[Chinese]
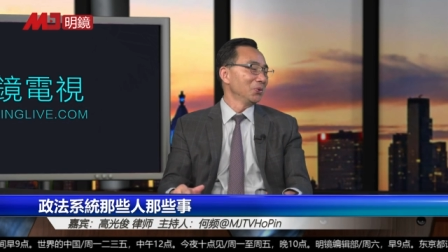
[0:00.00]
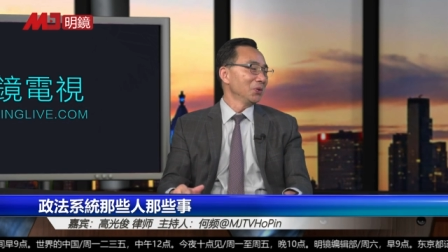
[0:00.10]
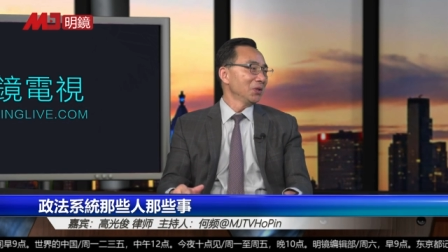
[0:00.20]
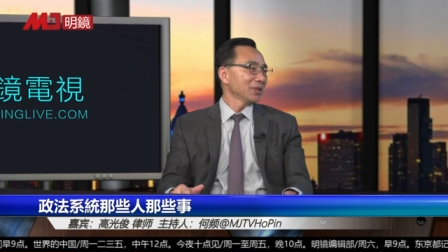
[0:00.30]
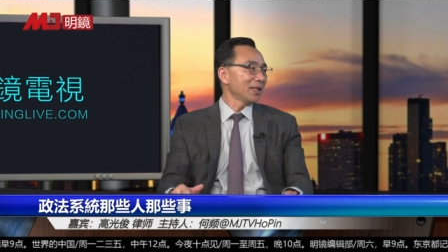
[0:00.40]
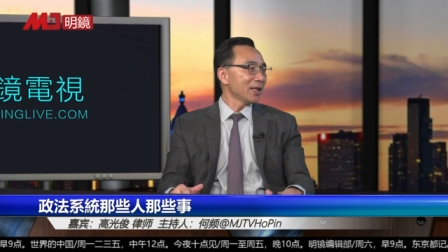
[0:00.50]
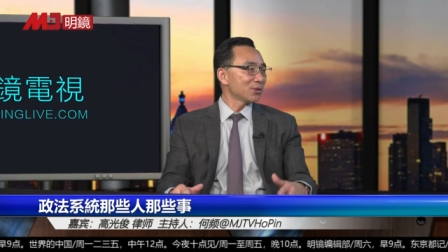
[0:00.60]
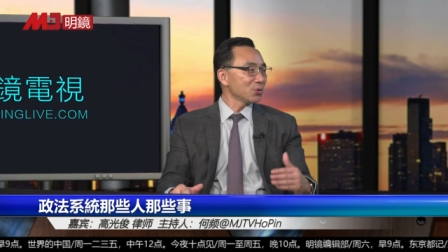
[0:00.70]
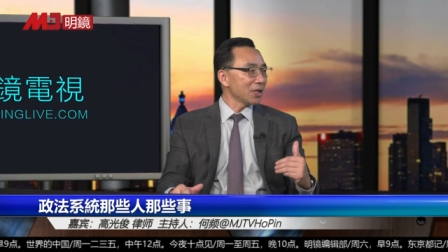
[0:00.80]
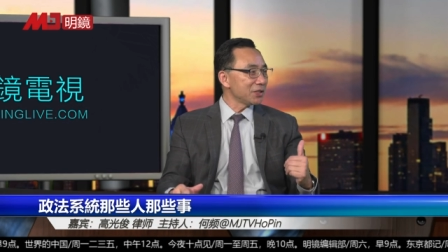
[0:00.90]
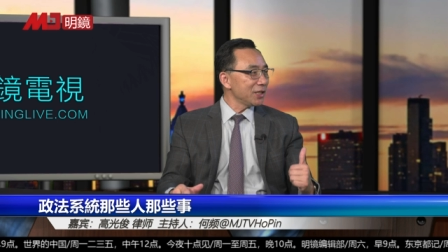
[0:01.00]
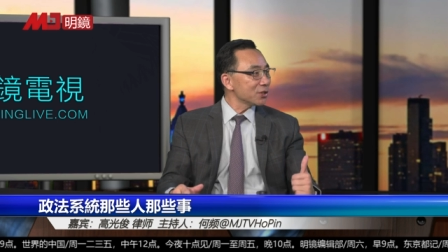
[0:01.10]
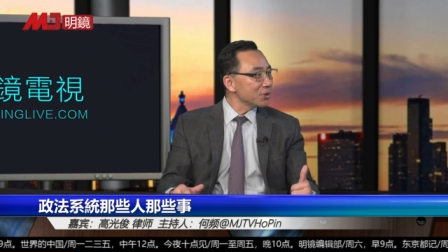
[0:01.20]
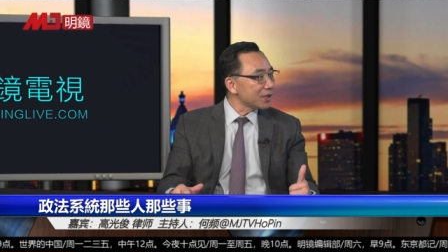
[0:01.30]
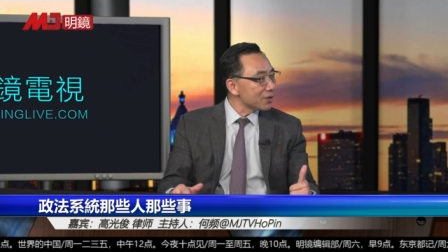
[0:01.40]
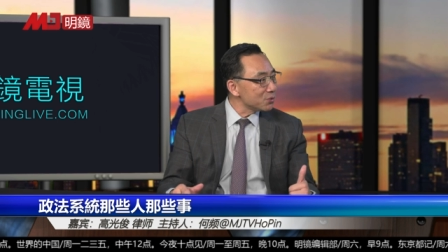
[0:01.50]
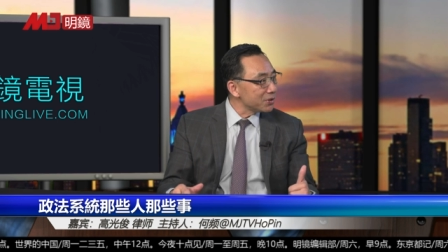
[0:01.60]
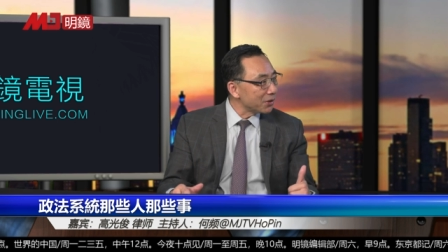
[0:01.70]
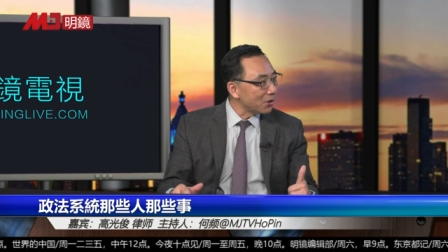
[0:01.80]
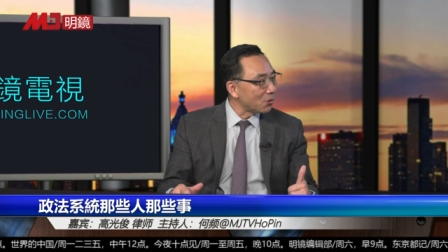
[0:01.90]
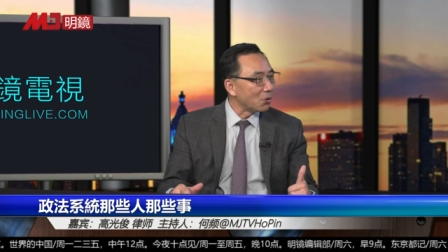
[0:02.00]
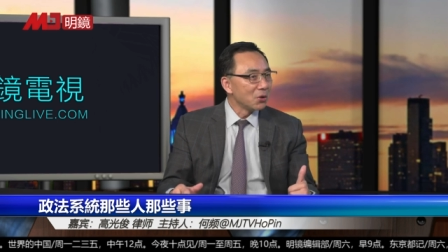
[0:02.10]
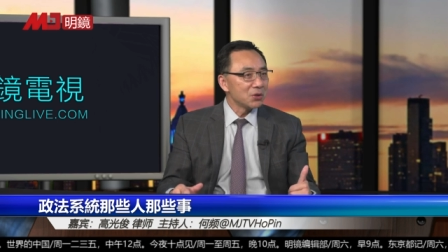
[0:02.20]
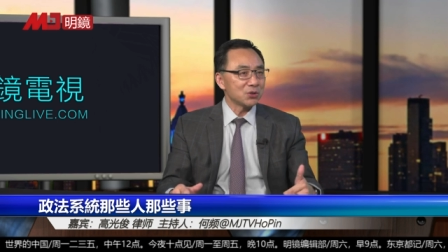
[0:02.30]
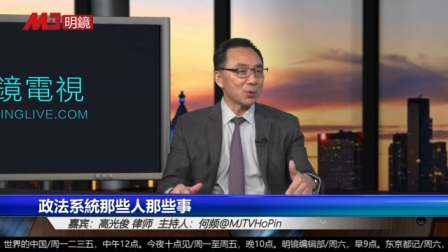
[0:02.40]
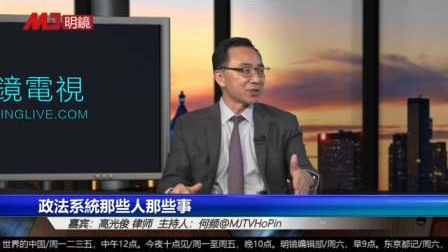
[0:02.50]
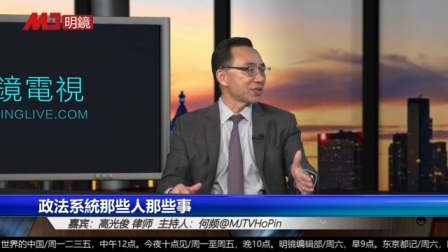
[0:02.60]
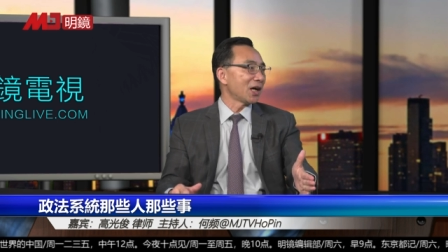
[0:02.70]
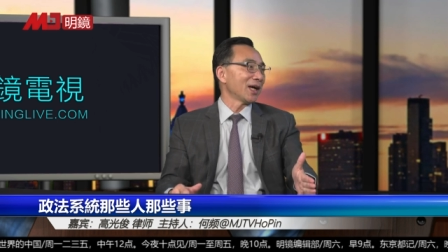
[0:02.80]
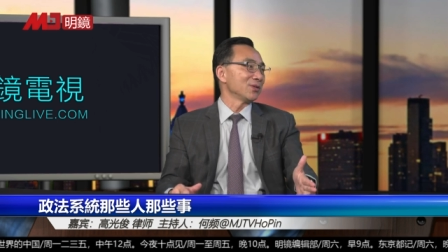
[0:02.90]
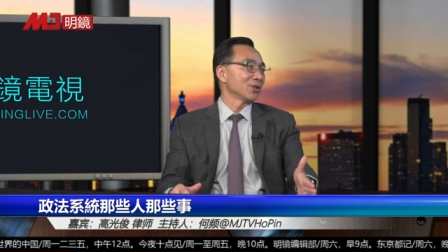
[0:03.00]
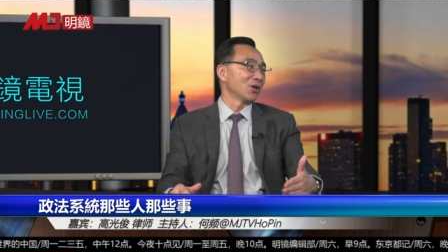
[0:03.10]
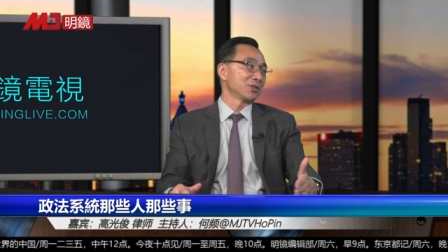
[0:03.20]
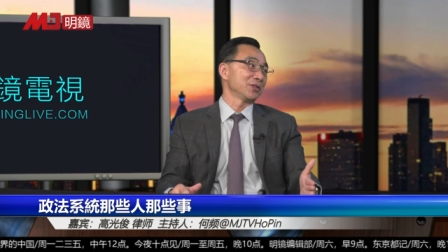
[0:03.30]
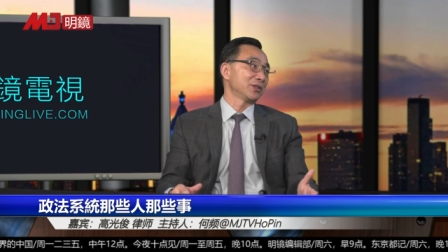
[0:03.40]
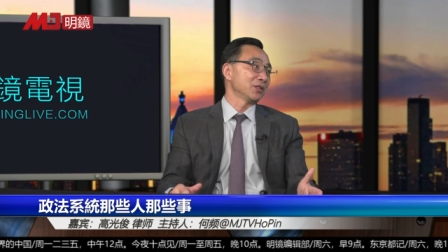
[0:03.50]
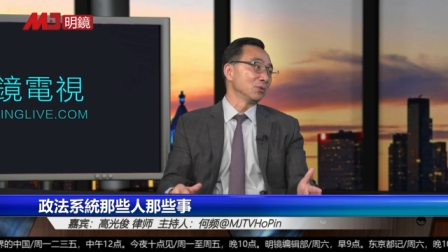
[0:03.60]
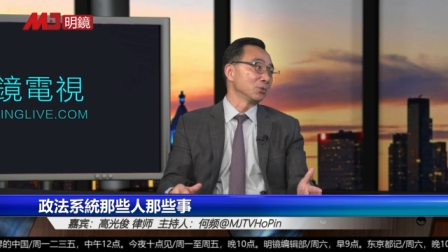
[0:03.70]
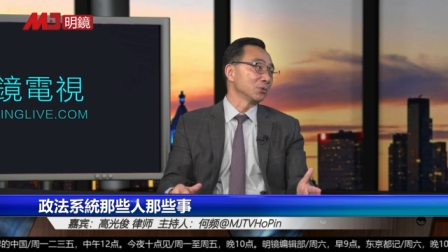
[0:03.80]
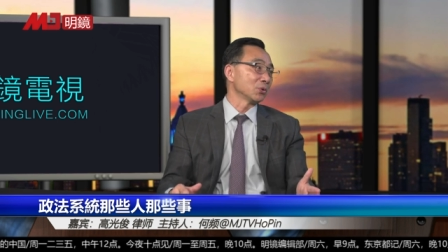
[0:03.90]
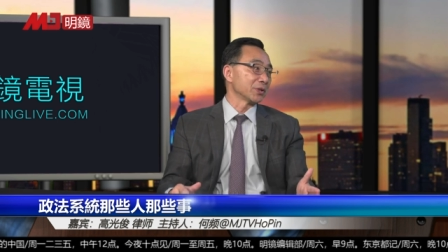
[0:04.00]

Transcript: 他在苏联接受一旦训练以后，就回到上海去搞特务工作。